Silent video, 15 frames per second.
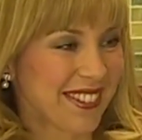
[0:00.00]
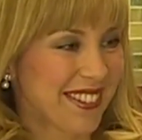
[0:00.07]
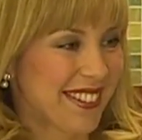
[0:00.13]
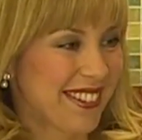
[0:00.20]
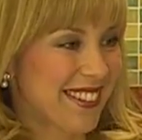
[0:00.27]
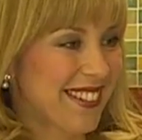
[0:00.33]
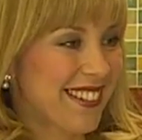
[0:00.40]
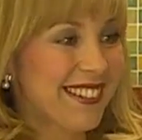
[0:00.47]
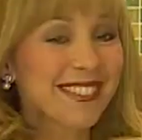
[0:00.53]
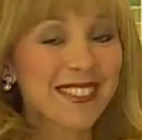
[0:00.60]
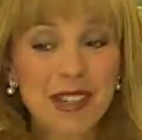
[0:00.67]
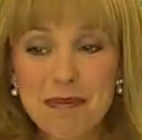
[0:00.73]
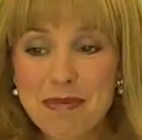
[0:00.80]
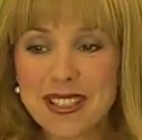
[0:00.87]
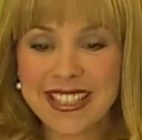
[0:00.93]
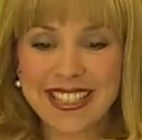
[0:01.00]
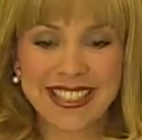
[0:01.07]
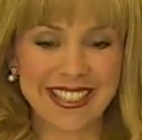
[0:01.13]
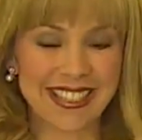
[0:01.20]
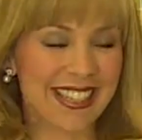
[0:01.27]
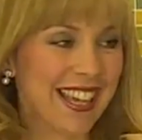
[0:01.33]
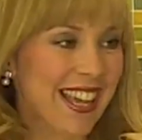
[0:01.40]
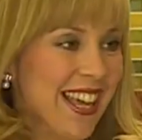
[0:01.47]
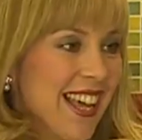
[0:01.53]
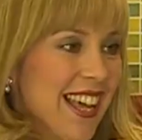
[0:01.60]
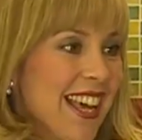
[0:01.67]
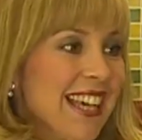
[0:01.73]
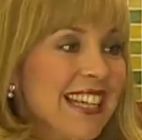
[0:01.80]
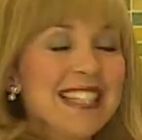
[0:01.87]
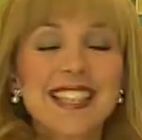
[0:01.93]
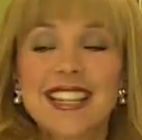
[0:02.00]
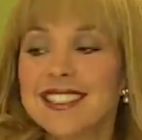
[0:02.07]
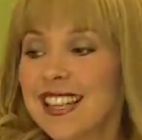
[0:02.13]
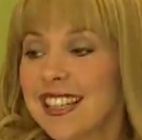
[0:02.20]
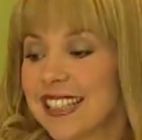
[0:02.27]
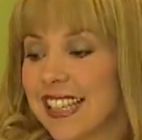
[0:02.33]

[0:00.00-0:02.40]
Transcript: çizerler. Sen böyle eğlenmek için